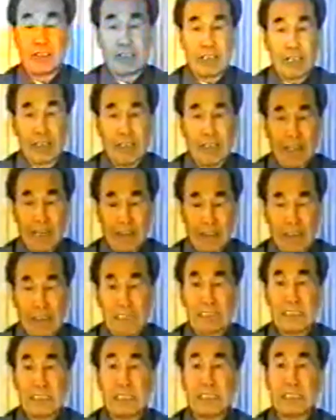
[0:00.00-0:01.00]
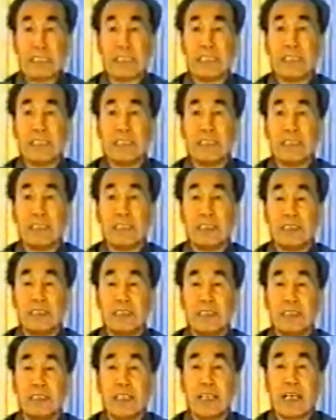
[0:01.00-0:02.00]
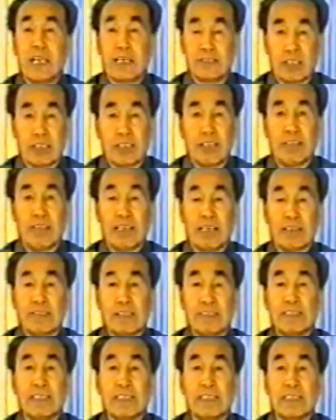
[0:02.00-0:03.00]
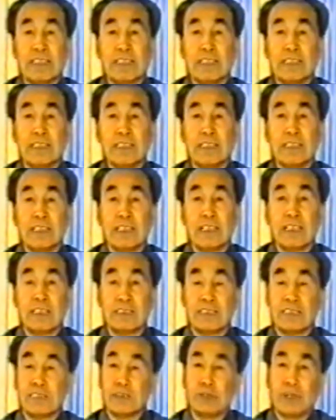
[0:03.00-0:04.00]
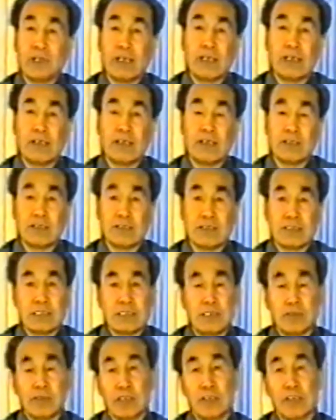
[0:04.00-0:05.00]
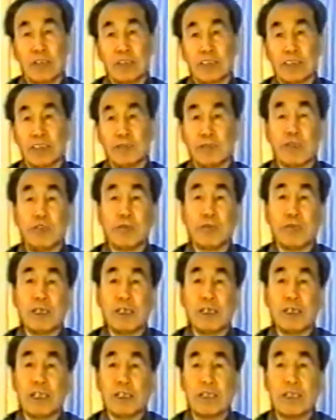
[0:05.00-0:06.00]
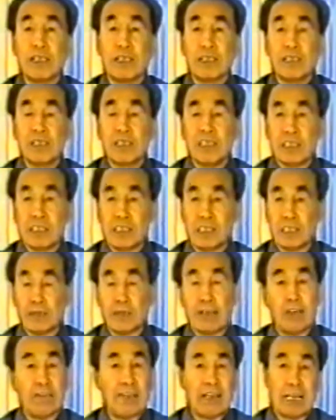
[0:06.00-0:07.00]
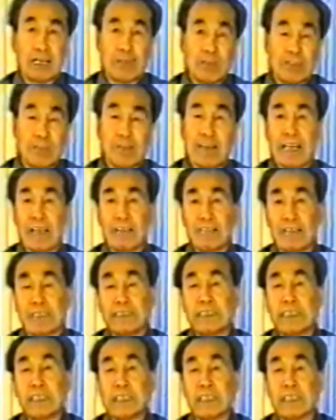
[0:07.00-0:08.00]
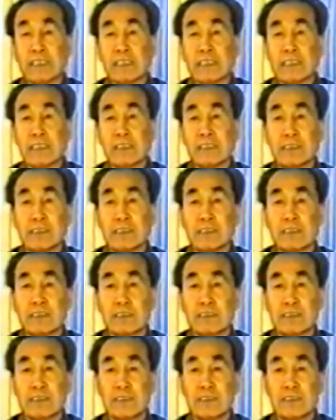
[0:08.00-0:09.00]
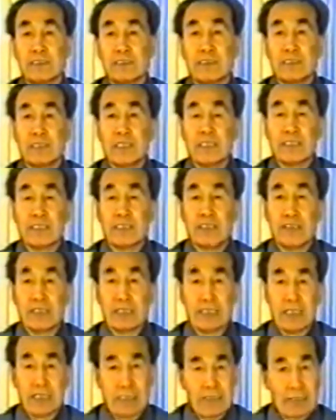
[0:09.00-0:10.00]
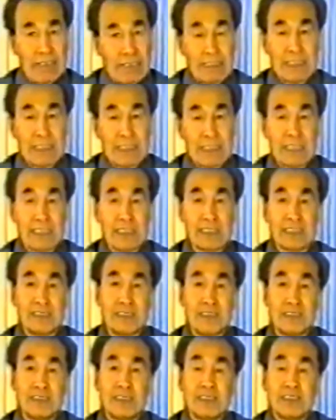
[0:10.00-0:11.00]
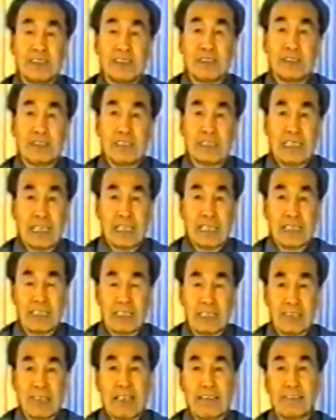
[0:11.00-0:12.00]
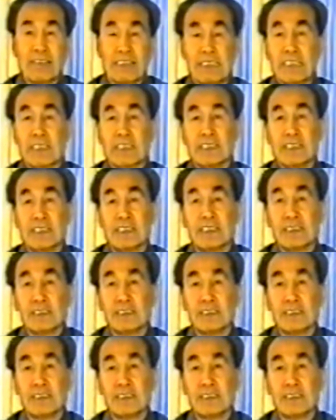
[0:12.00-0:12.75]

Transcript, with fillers: 需要靠外环境，还需要靠外环境，啊，细胞、细胞、细胞壁、细胞外面的外环境，有了这样的外环境，有个健康的外环境，